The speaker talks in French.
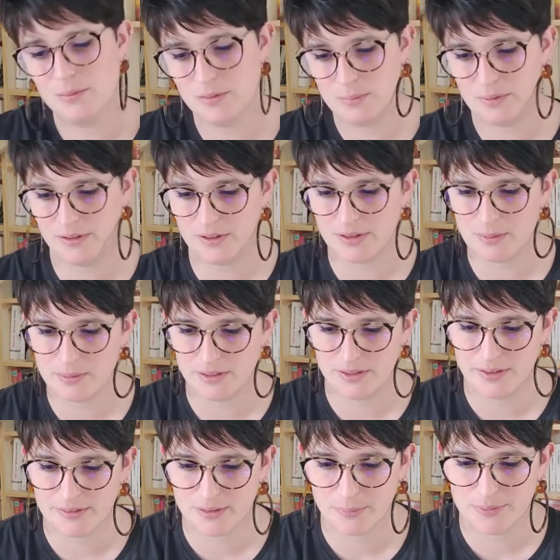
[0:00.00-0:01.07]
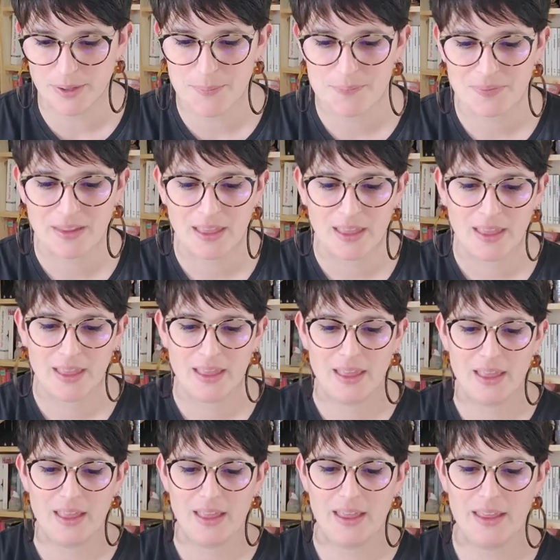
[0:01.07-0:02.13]
oui, ça me fait plaisir de rappeler les dates comme ça.
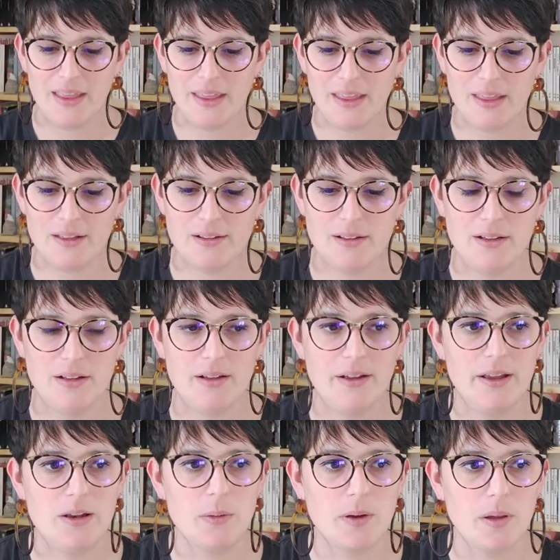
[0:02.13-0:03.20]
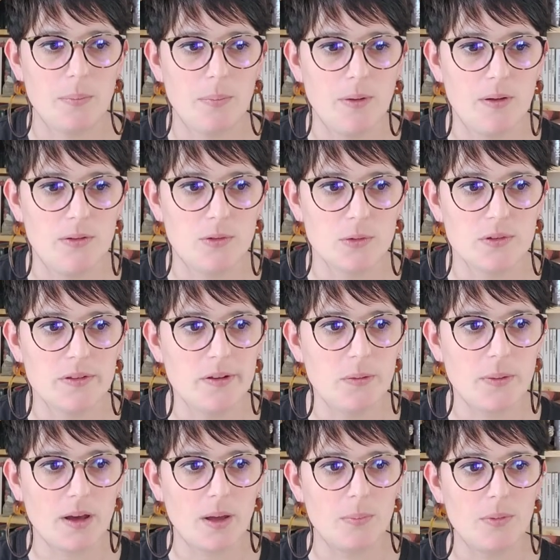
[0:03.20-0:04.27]
Et euh, il, lui euh, donc
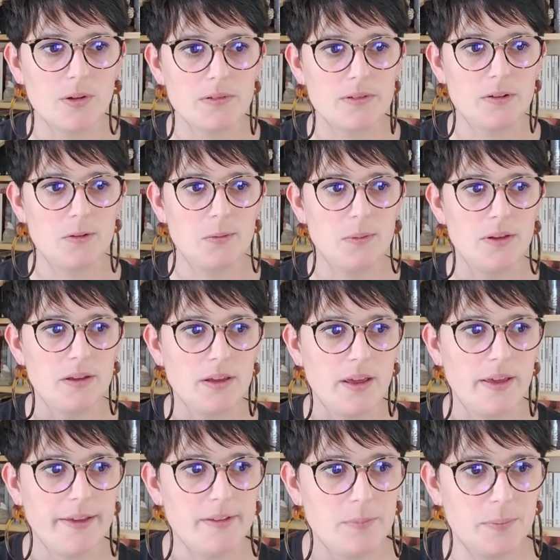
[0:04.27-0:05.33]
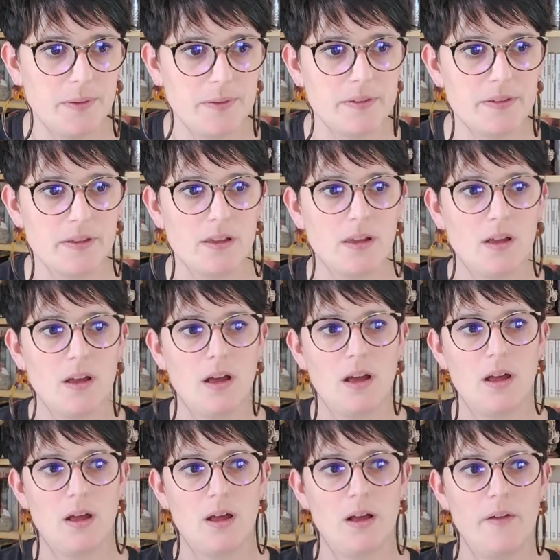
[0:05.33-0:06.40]
il lui rapporte, il lui explique
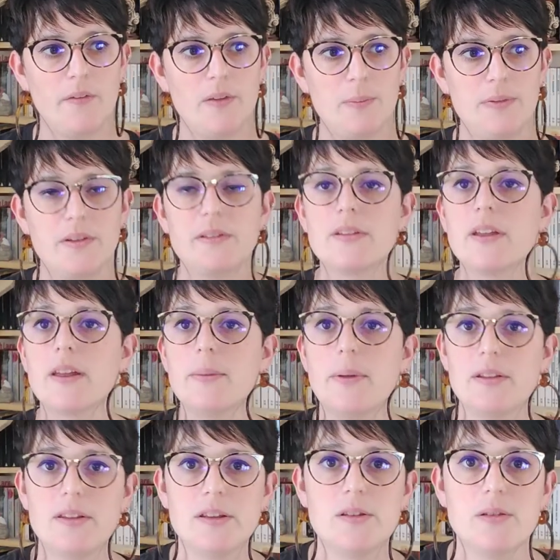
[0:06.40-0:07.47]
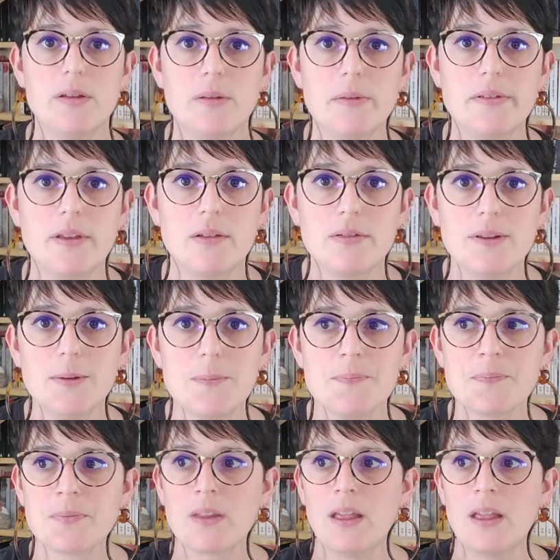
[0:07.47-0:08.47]
un épisode très particulier de sa vie.